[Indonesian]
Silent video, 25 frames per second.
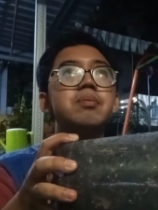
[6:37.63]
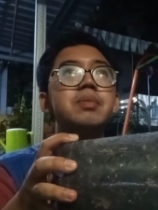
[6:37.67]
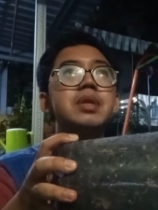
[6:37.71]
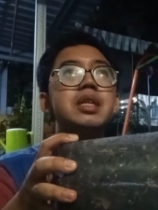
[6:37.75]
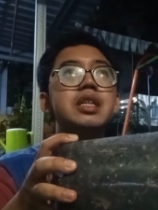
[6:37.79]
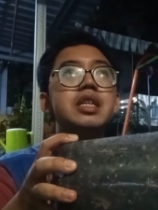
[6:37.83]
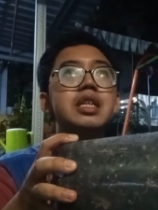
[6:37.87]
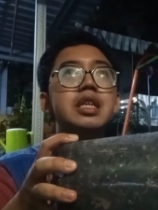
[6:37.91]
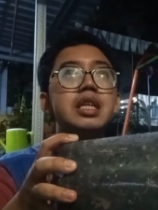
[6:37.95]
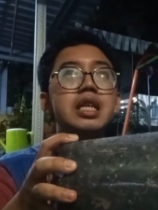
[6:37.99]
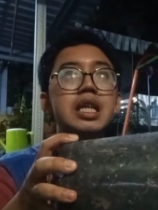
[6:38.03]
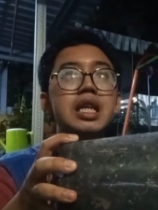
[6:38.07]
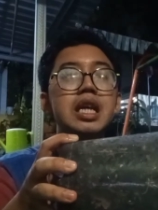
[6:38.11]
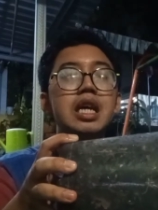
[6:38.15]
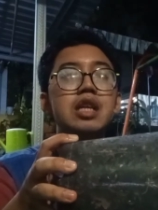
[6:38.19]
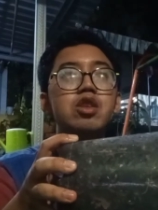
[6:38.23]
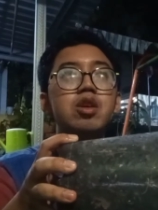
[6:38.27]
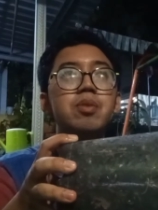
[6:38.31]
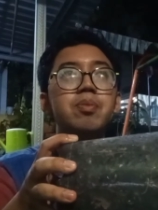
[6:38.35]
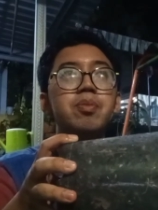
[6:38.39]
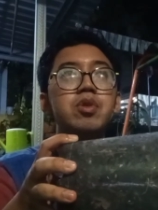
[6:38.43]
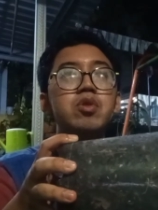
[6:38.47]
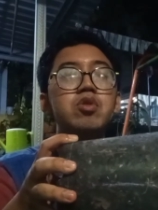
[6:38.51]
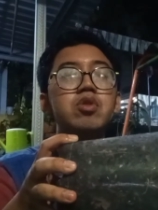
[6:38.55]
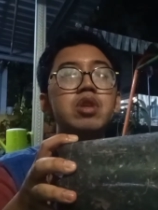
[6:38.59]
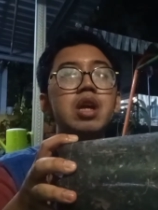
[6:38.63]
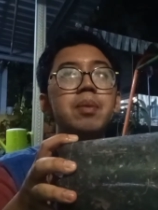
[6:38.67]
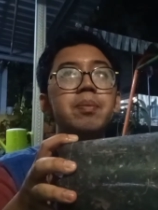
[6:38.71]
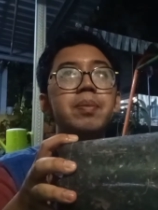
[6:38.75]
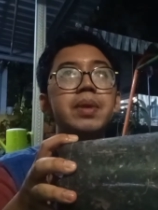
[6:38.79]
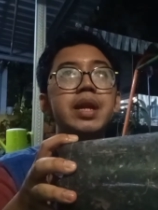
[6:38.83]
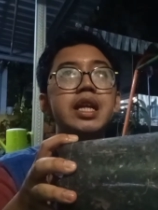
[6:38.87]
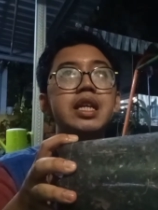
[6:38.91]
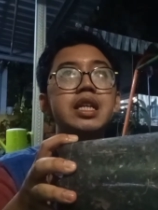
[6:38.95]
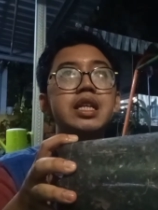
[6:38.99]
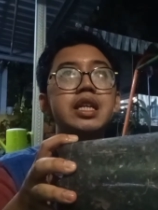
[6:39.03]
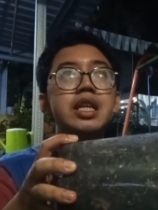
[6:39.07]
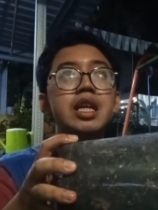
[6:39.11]
mikir ataupun udah
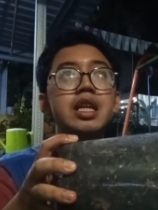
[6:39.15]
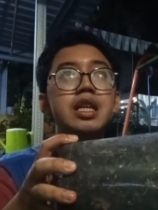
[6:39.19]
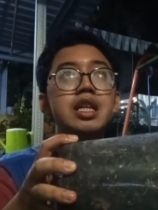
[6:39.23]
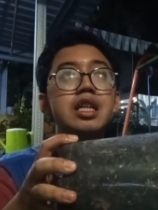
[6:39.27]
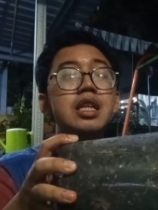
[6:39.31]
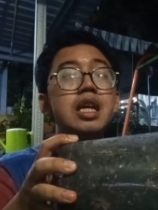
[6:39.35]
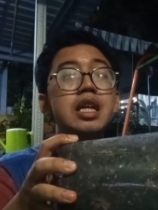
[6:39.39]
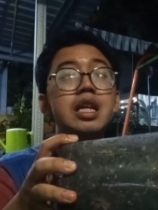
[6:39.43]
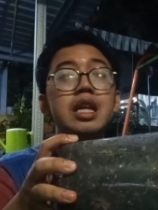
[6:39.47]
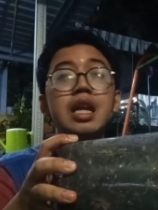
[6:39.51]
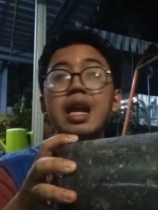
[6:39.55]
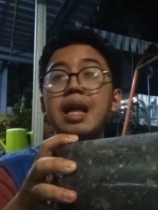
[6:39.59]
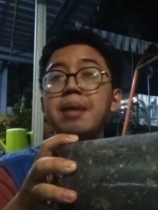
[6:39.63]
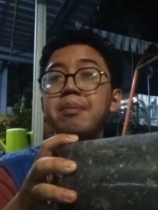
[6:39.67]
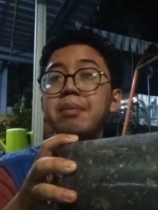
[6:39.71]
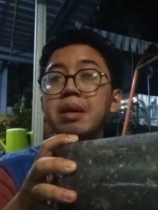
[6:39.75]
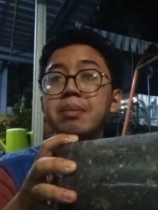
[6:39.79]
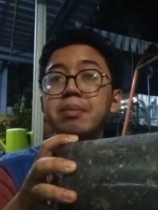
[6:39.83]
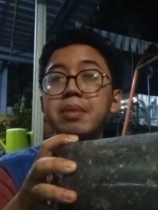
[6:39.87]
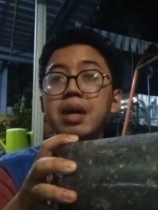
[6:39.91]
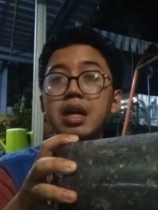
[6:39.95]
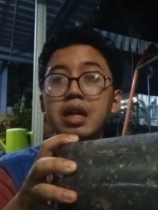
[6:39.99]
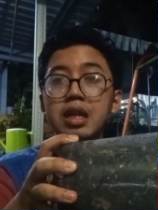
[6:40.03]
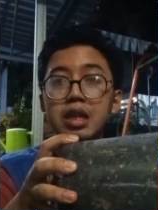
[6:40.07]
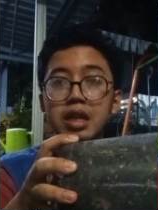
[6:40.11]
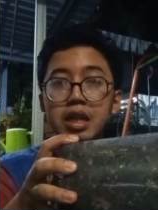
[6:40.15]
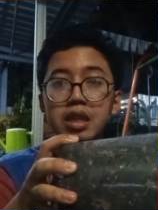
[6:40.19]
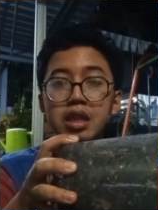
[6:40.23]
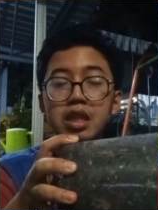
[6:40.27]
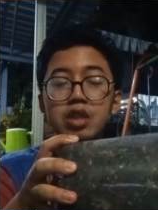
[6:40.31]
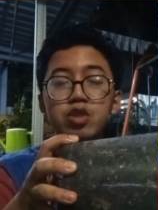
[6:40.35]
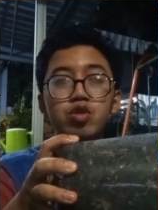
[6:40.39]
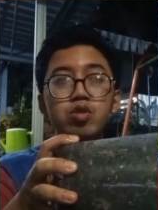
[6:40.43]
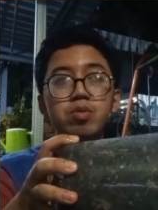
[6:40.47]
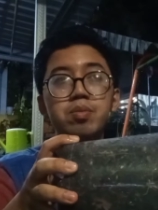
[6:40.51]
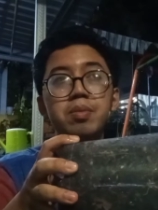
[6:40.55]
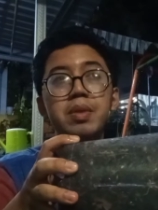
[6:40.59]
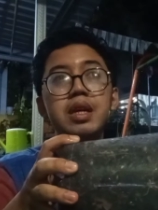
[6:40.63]
planning ini dari lama banget
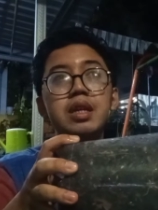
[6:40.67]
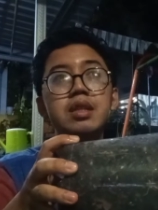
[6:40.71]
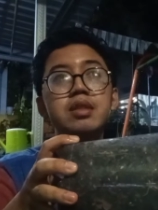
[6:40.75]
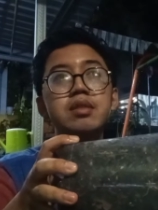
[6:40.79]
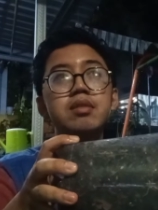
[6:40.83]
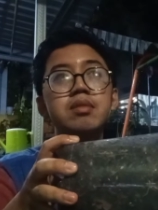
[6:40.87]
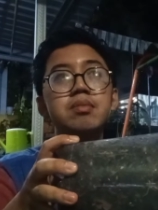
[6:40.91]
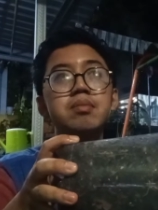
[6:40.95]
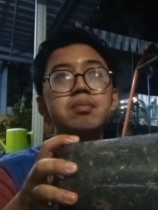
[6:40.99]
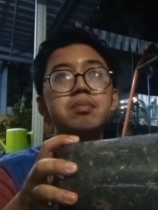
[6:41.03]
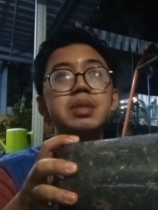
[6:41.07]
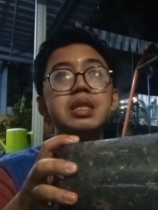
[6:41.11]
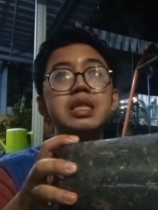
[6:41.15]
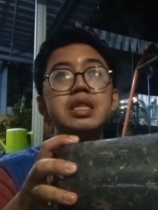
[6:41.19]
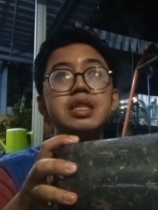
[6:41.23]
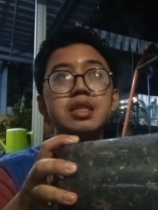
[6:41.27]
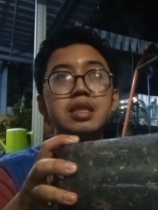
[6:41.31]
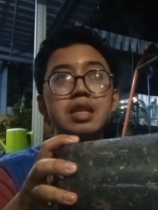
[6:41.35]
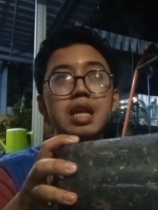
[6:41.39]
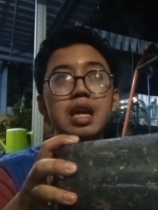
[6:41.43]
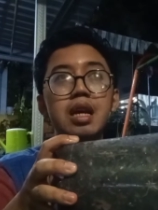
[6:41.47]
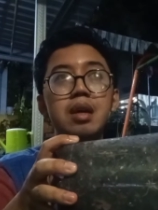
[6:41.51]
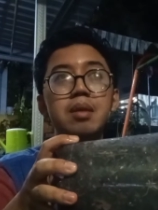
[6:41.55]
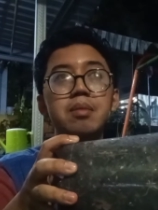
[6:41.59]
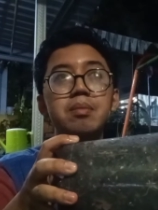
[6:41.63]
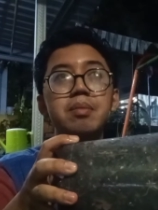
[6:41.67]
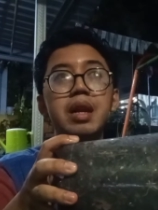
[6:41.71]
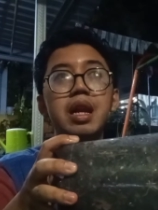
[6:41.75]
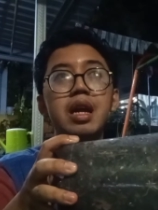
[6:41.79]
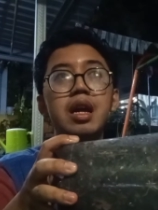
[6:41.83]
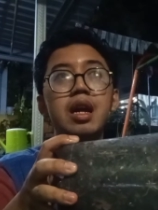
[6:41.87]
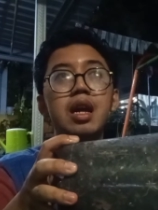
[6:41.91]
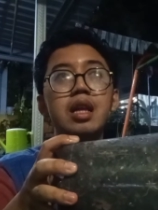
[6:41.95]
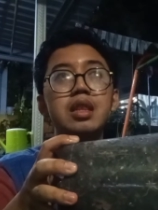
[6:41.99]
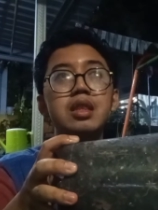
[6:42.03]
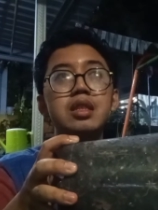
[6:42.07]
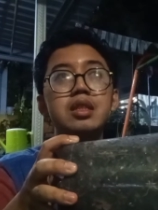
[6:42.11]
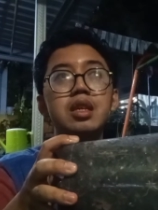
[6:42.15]
cuman bisa
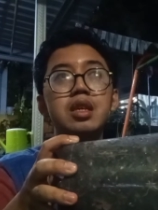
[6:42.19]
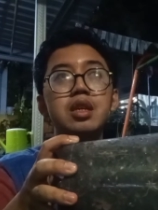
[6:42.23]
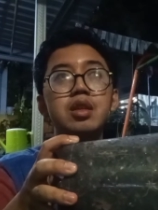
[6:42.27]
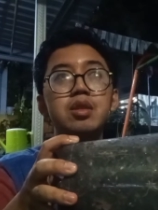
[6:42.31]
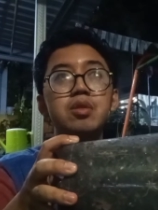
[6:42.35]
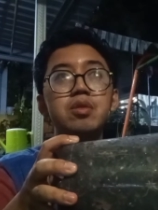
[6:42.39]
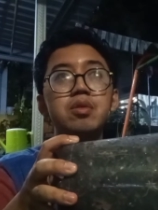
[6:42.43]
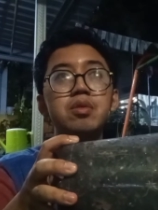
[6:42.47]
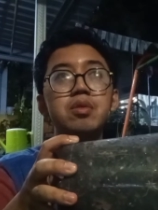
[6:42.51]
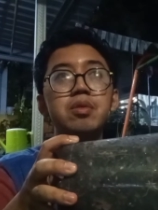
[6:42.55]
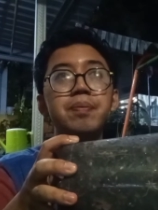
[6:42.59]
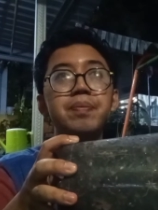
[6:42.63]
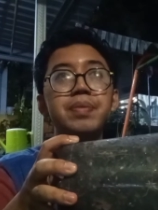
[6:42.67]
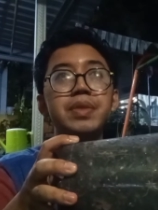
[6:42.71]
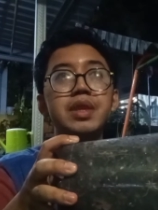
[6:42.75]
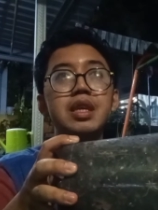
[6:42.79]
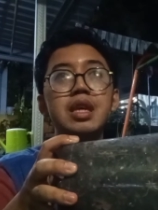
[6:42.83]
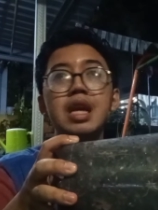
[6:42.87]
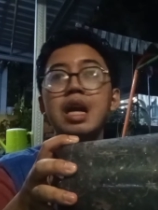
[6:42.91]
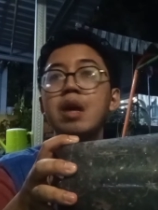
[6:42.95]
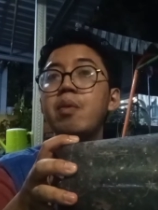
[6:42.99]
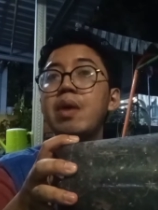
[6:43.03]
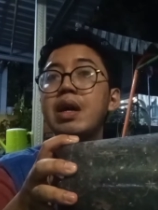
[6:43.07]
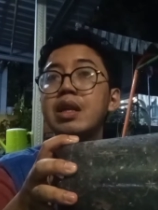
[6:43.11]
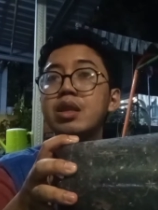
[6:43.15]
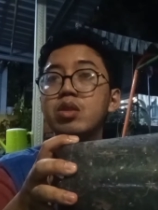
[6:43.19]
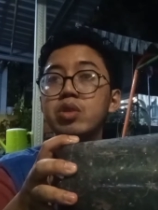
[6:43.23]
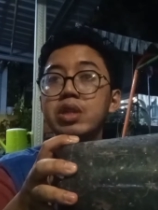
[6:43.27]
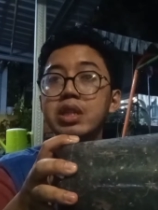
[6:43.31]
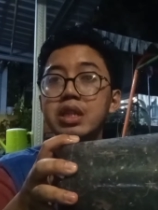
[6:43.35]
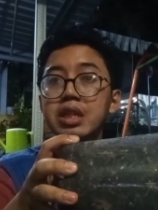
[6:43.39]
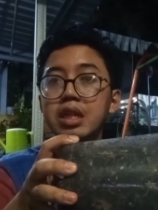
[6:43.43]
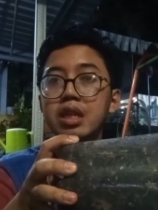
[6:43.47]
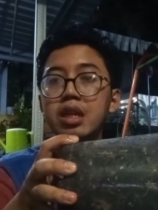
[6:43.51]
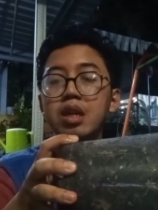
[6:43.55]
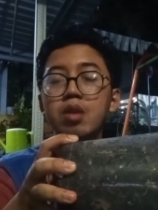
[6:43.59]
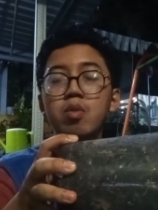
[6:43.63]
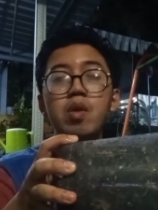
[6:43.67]
berangkatnya itu ya
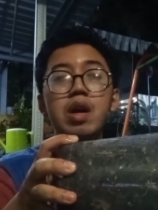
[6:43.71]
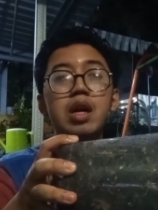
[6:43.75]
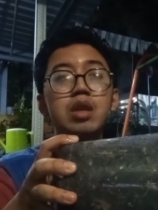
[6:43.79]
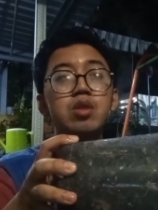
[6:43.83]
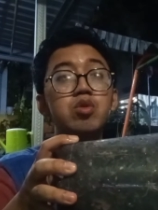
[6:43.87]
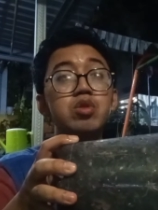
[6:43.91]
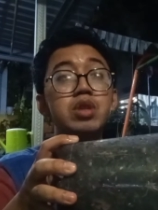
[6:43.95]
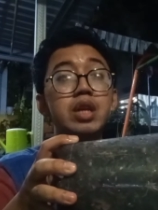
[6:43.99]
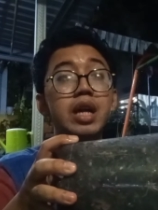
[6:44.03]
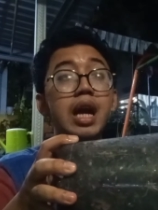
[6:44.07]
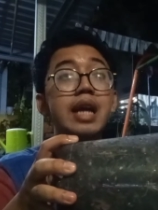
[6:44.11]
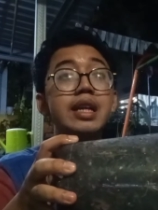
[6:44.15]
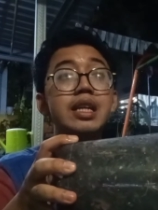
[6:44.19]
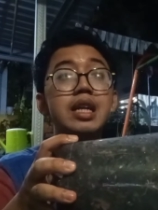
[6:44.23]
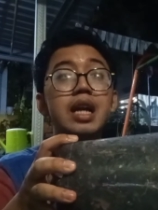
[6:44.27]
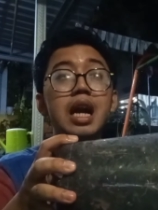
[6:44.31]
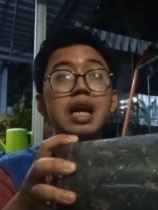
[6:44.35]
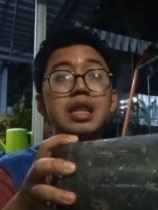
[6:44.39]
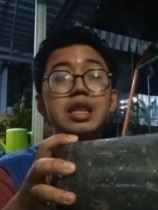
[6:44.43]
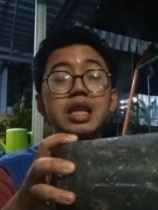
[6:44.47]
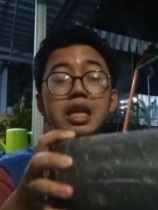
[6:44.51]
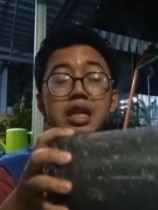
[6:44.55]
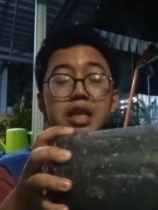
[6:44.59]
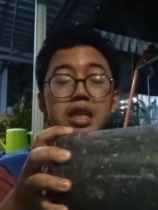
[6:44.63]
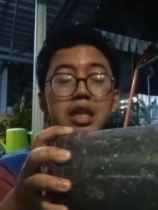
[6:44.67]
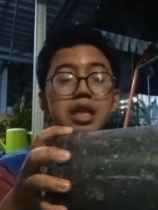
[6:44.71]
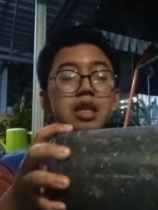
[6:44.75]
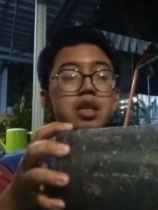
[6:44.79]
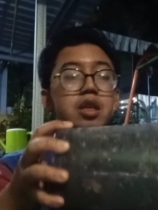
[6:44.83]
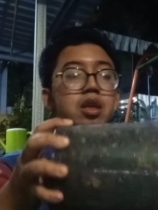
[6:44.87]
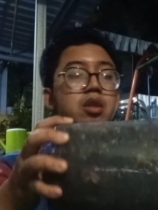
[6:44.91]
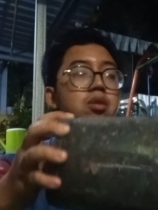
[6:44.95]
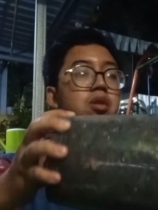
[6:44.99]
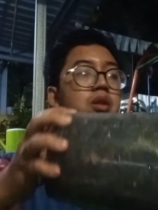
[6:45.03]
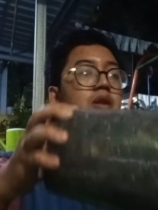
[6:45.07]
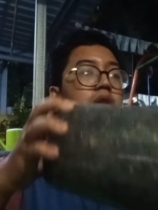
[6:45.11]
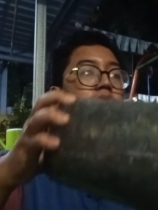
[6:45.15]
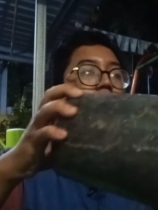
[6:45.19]
waktu ini waktu dekat-dekat ini
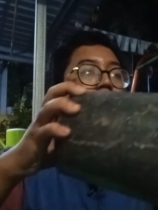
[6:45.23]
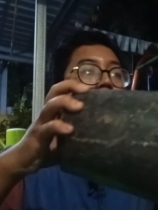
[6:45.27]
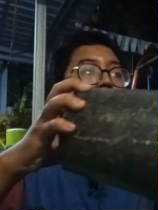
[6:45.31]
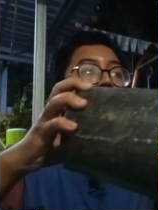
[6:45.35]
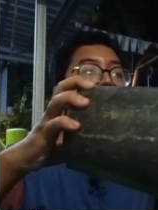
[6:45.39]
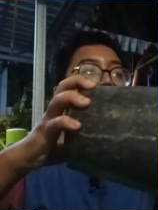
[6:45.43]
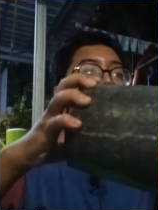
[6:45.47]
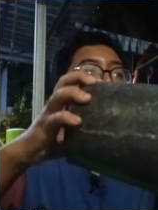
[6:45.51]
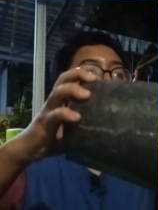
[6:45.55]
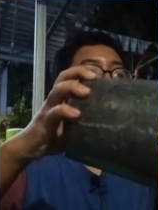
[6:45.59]
gitu loh